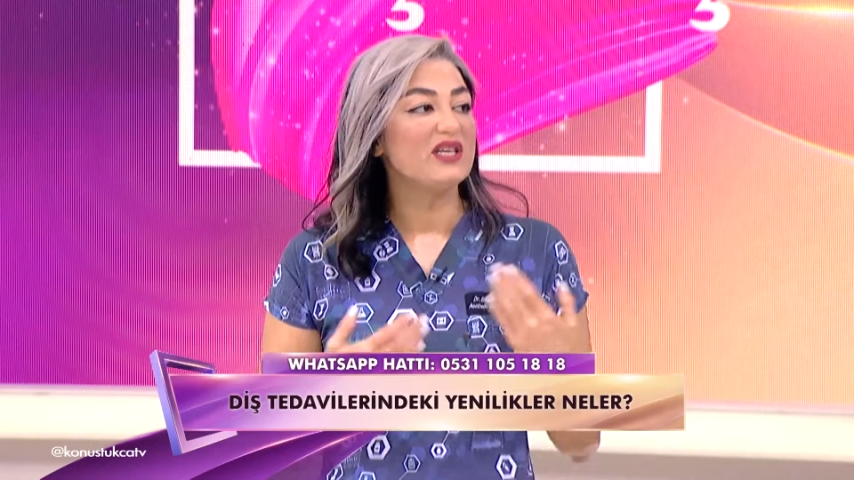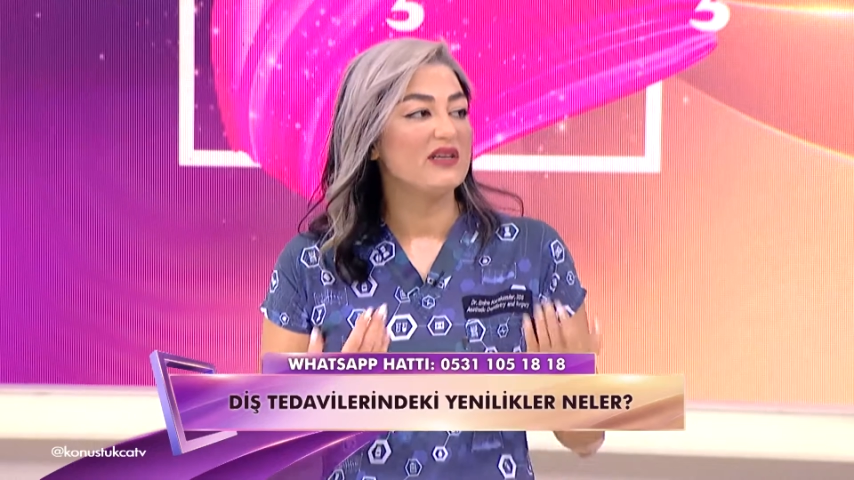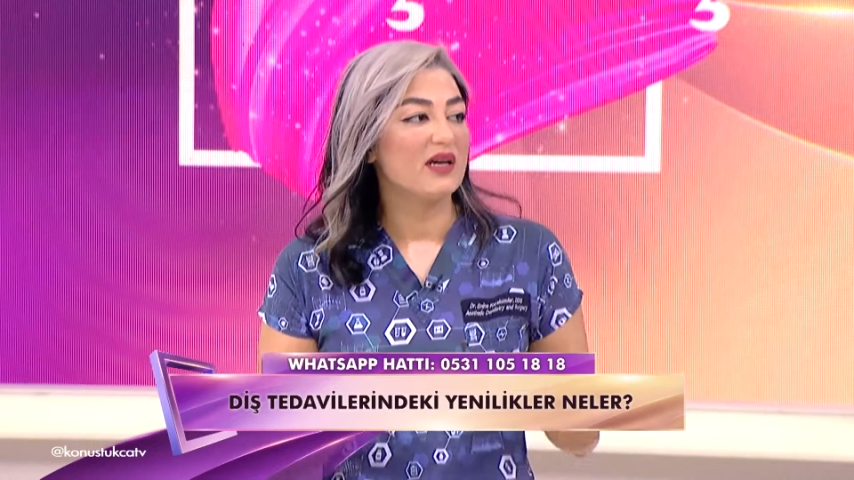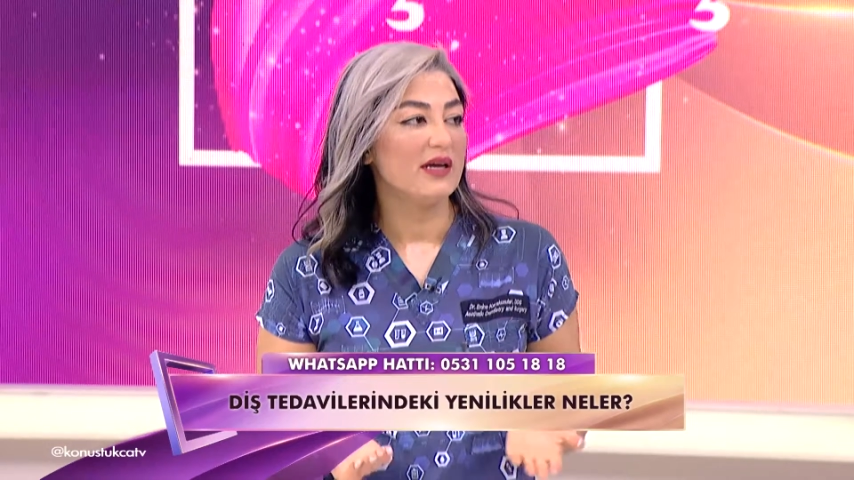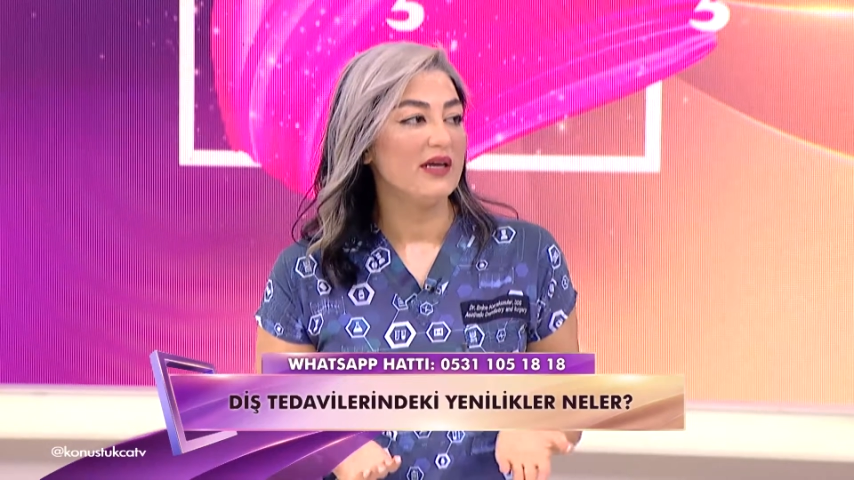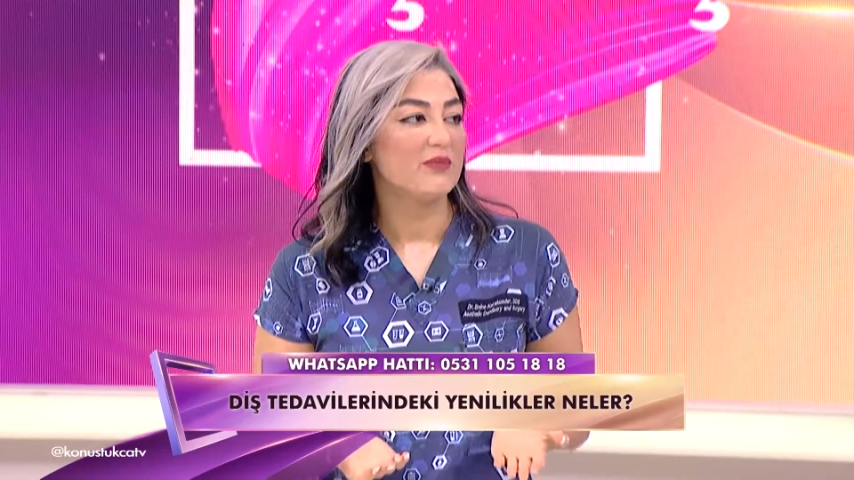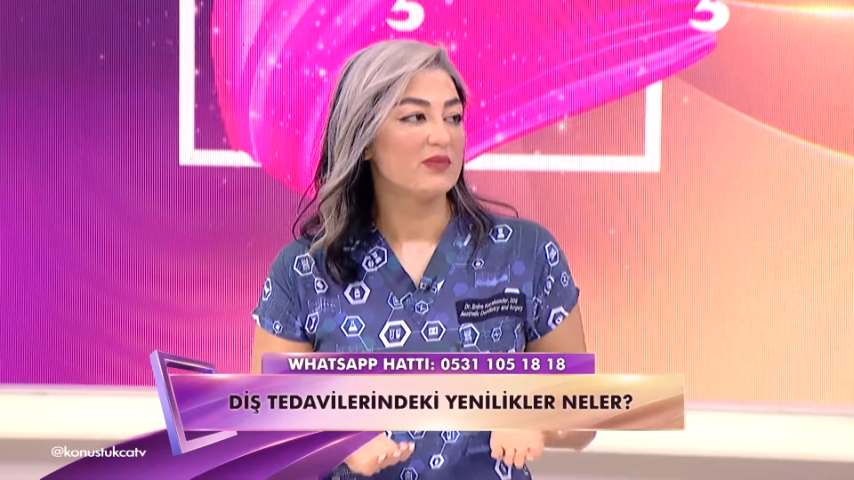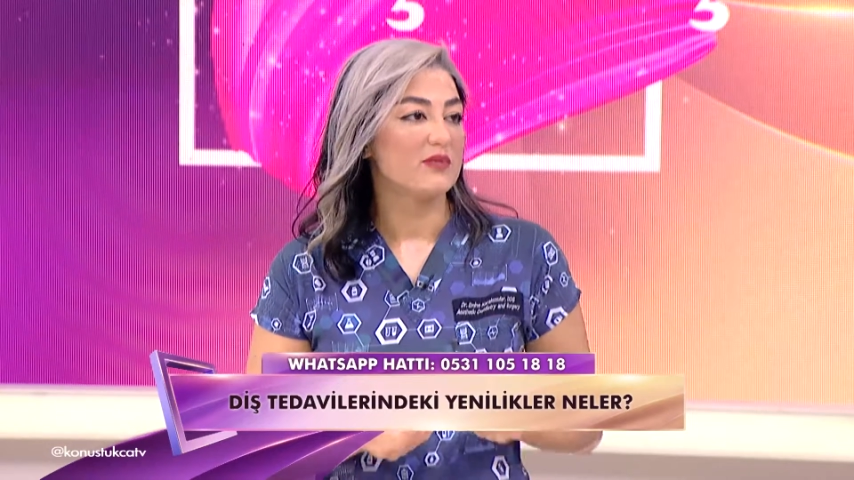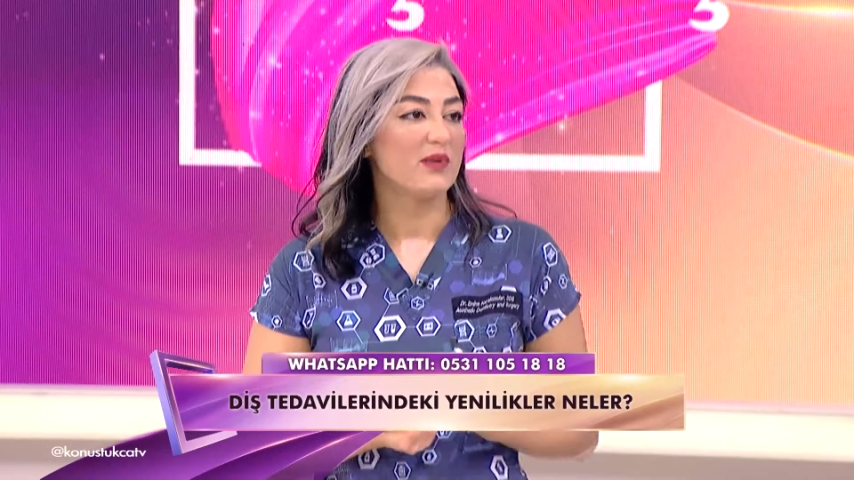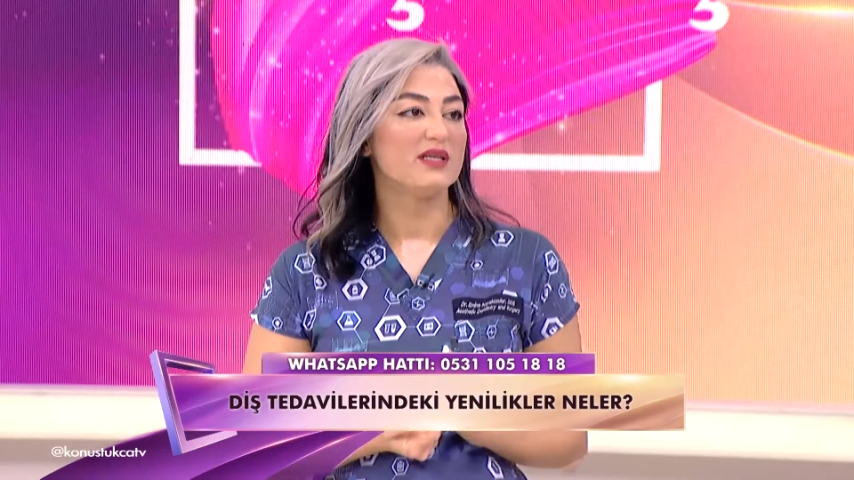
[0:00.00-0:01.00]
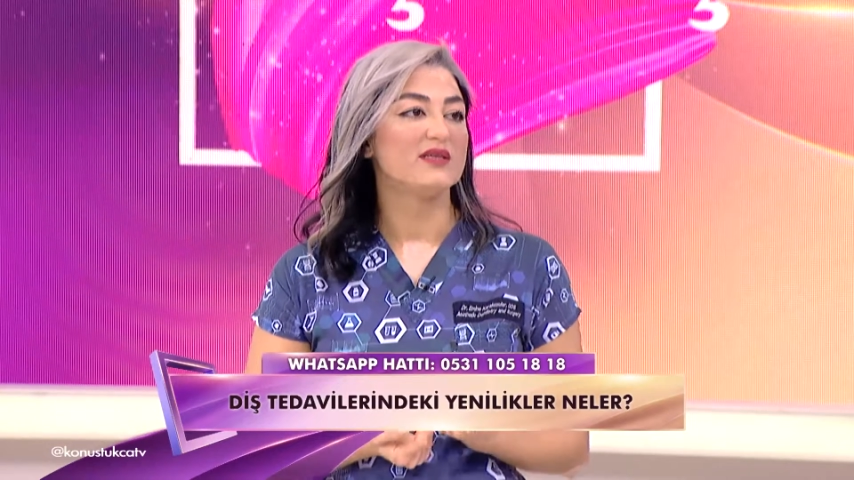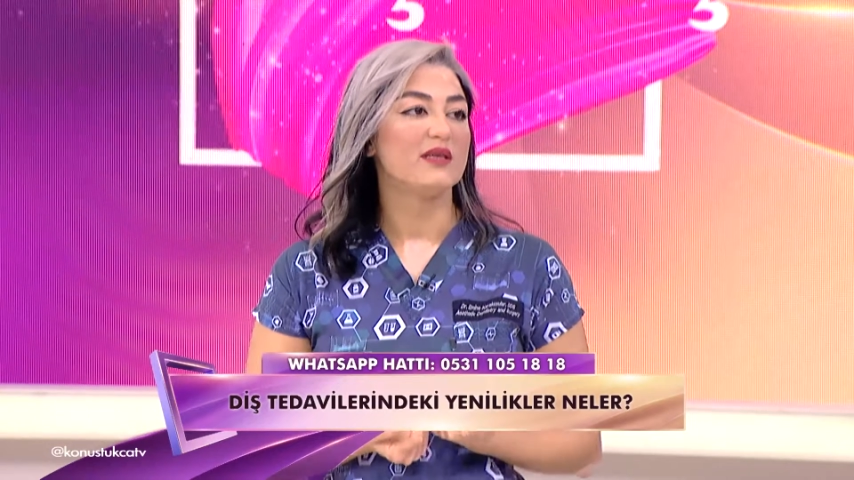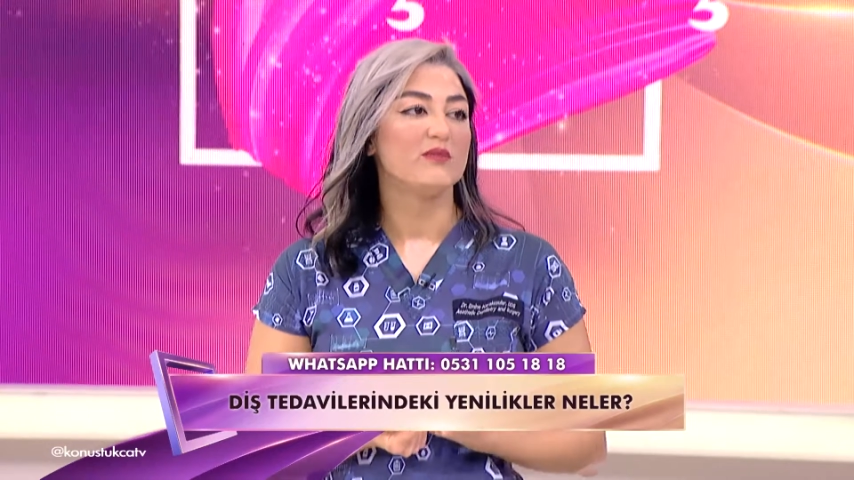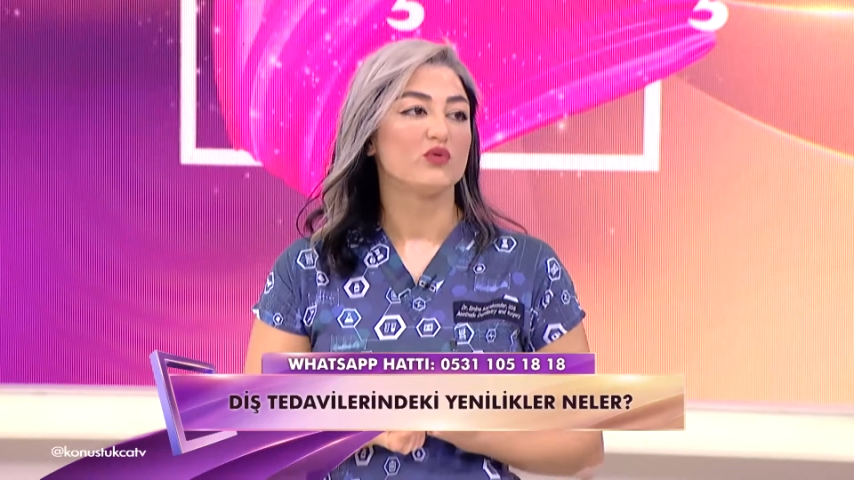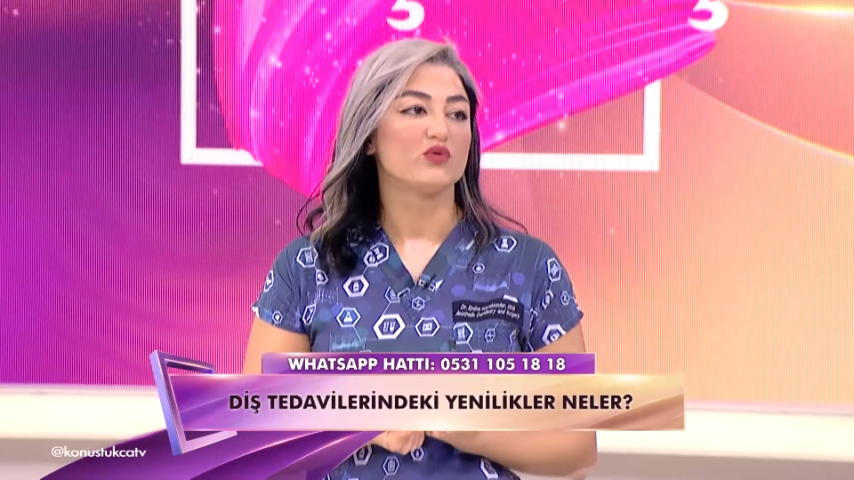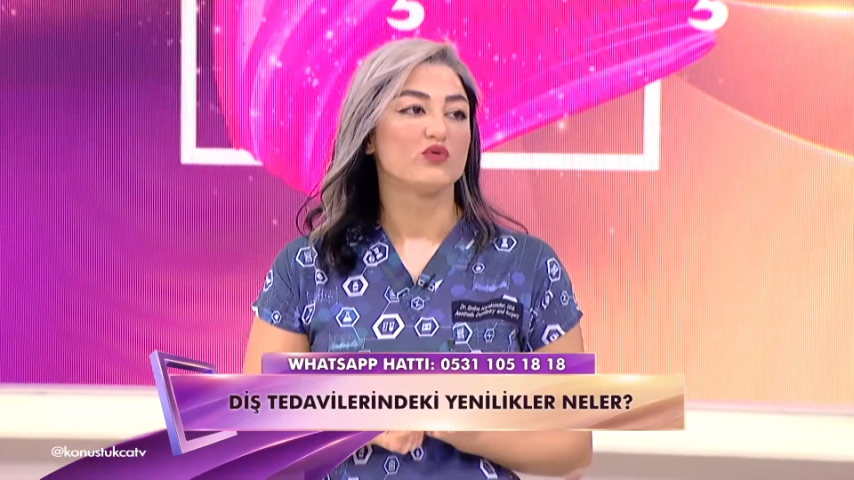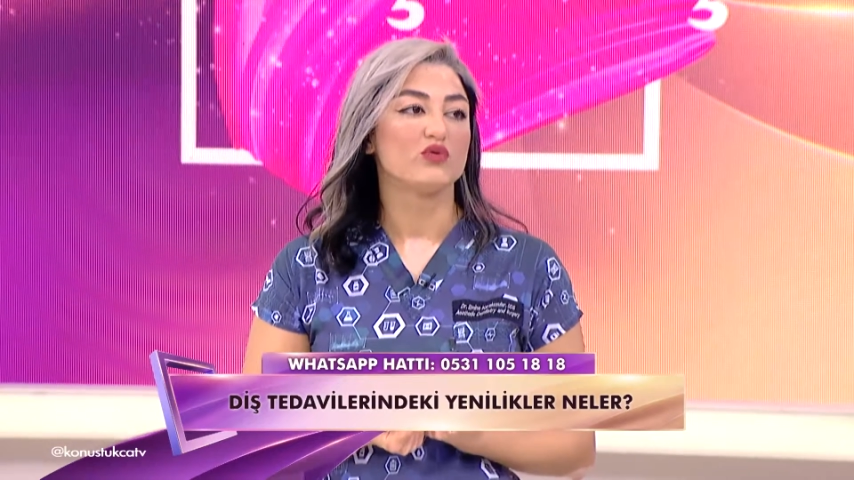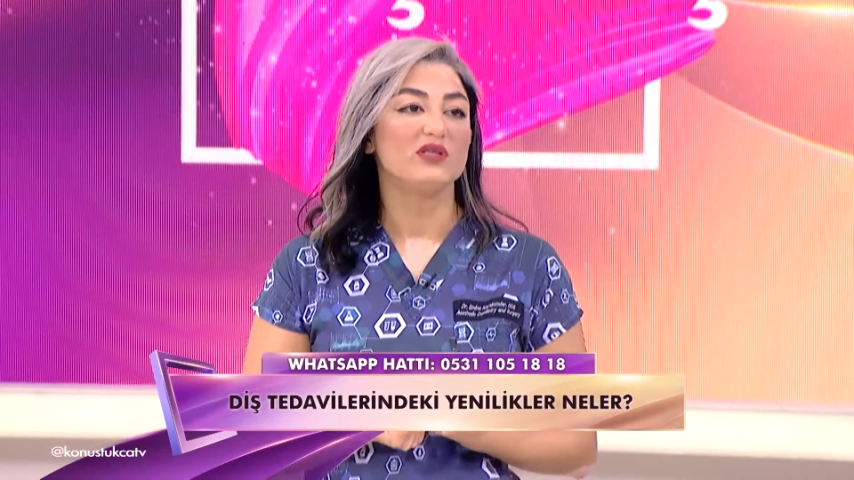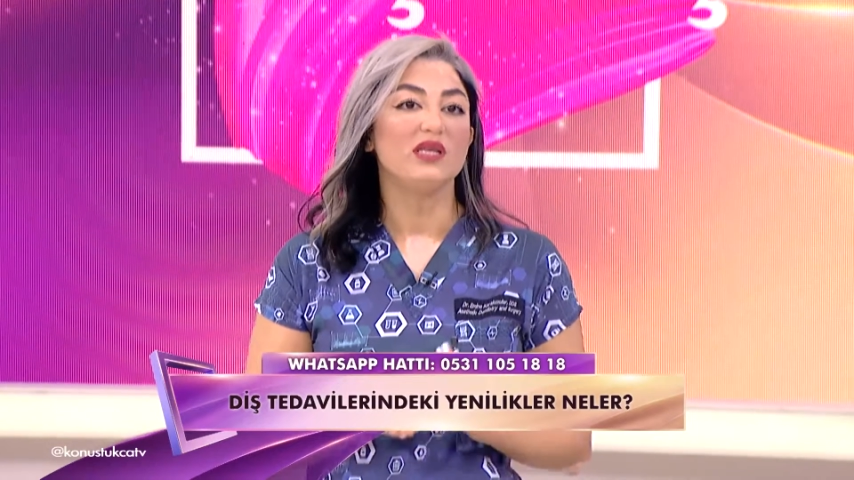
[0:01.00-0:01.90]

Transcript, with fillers: cerrahi yaptırmak istemiyorsunuz.